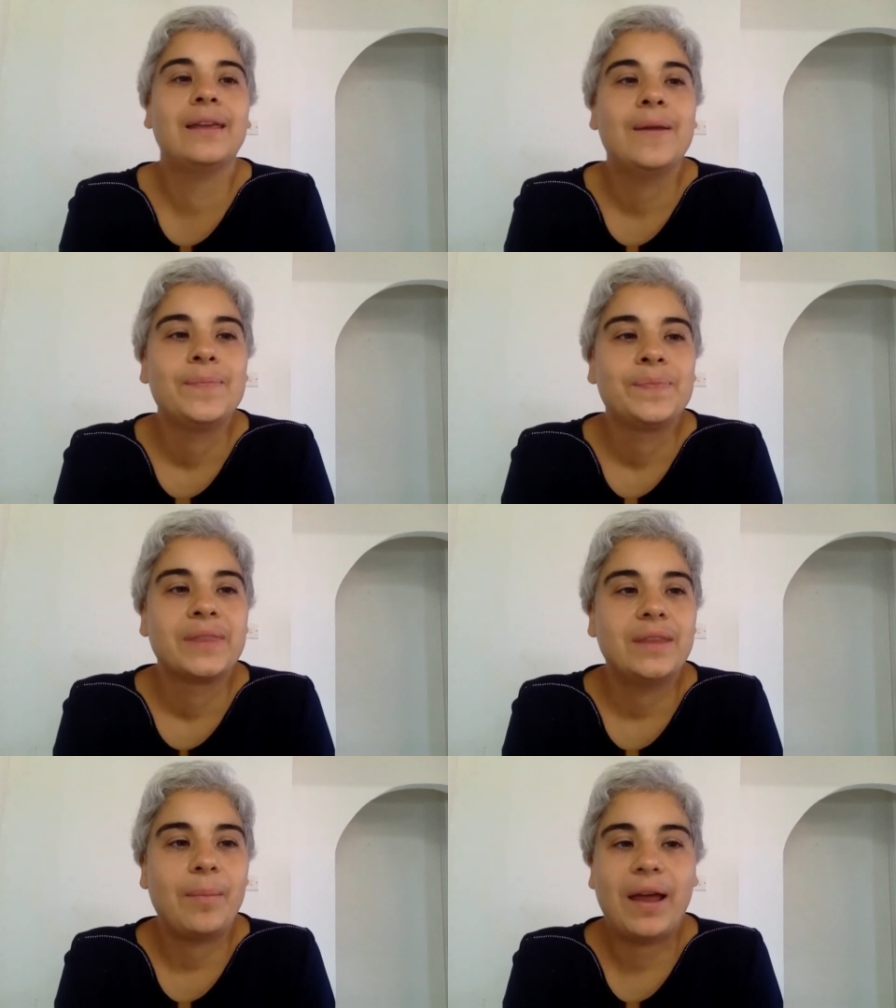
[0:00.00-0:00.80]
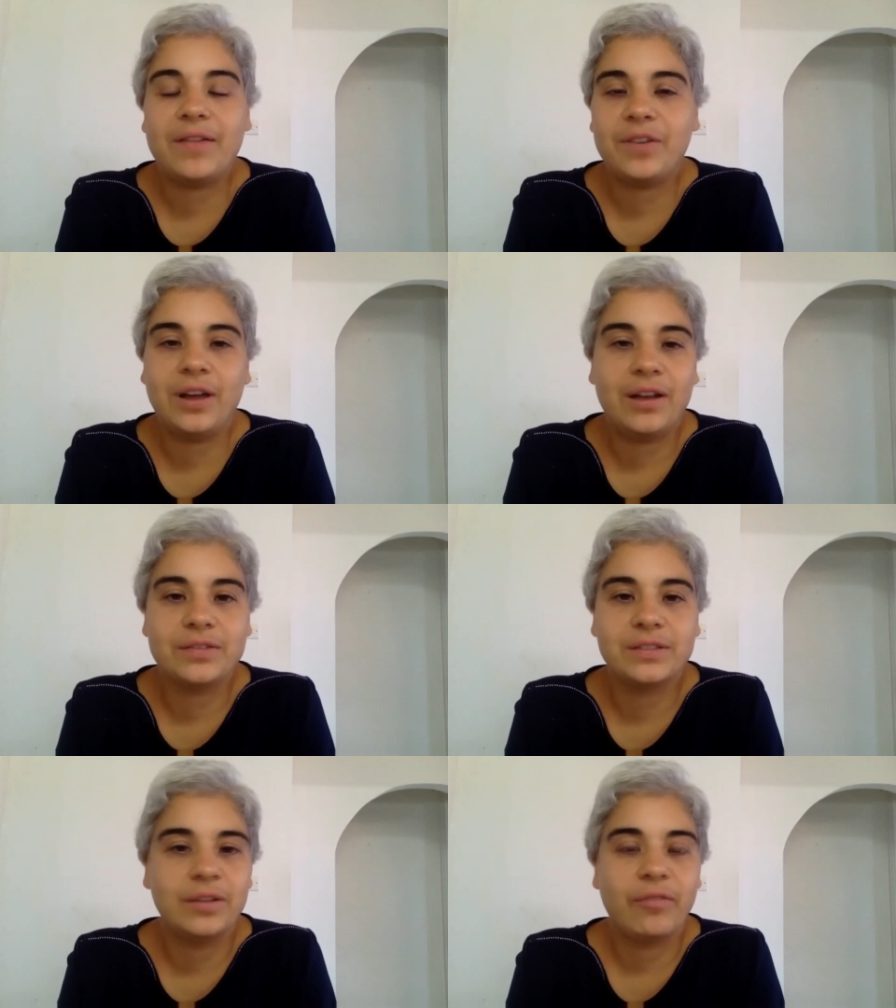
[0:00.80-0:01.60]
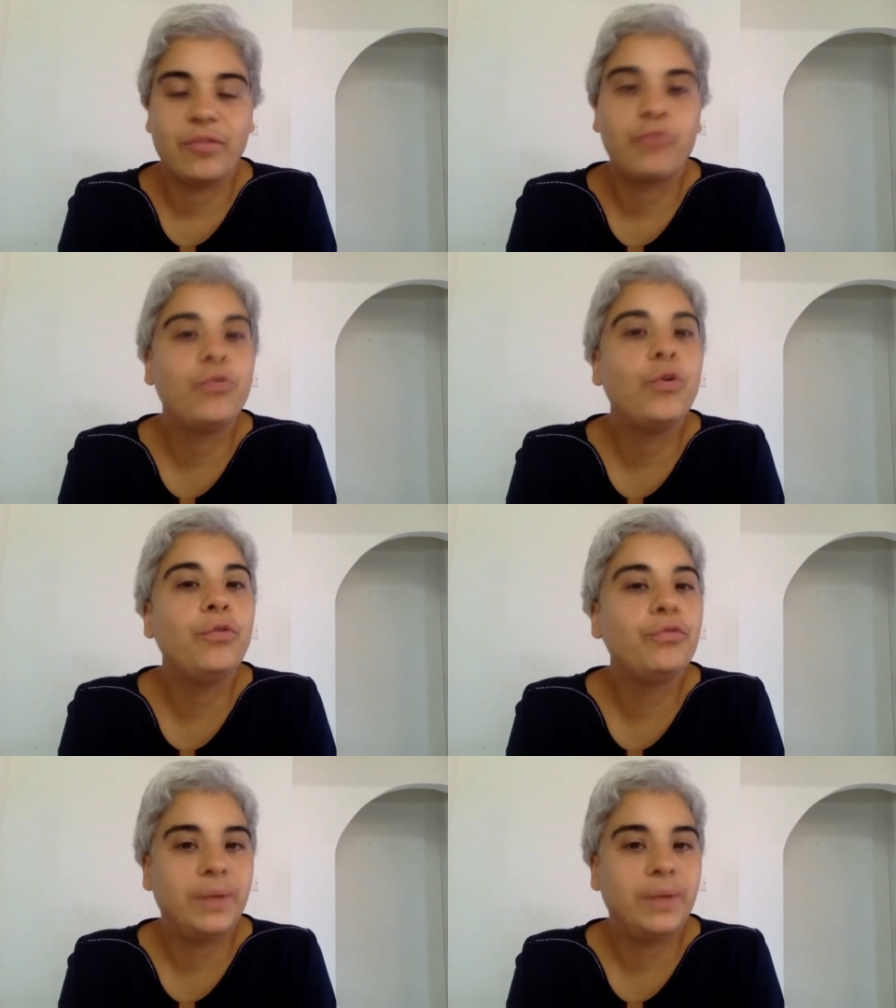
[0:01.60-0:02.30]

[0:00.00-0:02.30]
Ein normaler Feuerlauf sind irgendwie fünf